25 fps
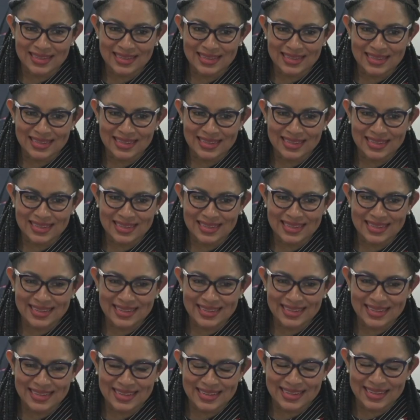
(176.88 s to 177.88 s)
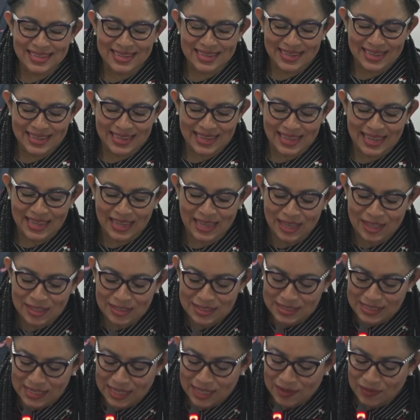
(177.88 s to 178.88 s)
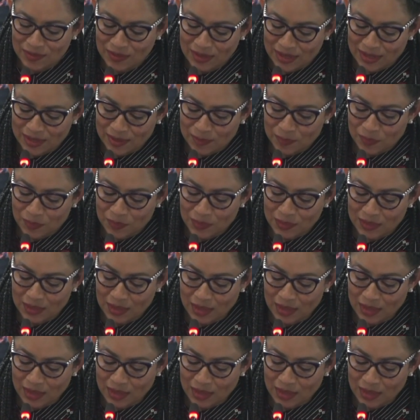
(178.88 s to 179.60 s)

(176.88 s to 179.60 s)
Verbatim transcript: La vicecanciller, por favor. Eh, sí, eh,